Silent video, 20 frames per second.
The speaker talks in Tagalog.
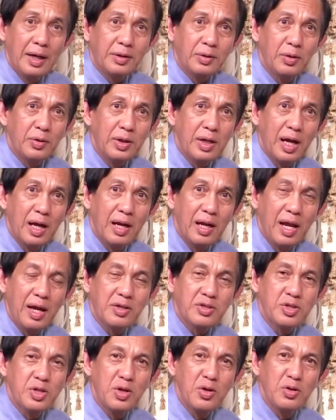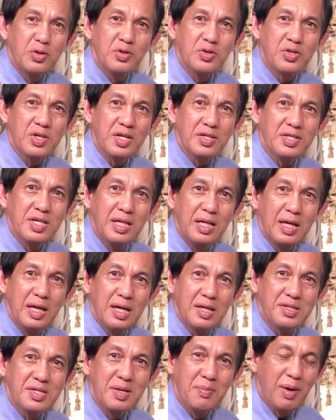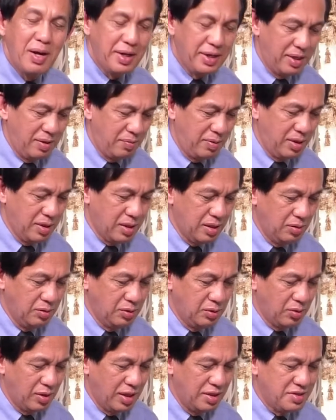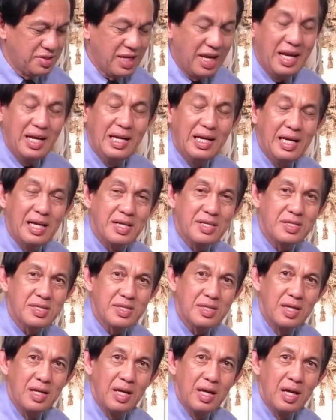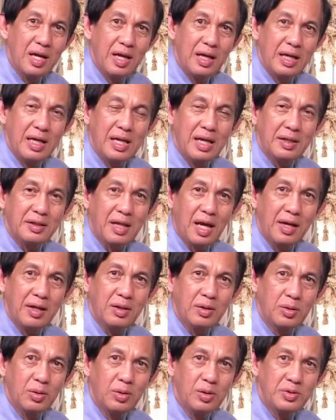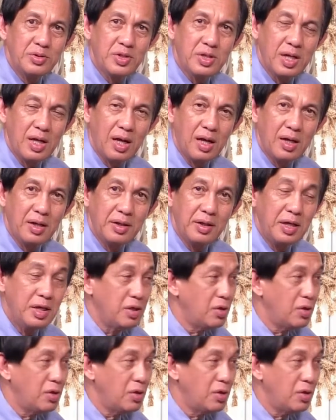aton nga leksyon sa sini nga semana mga kauturan sa English ginatitled siya The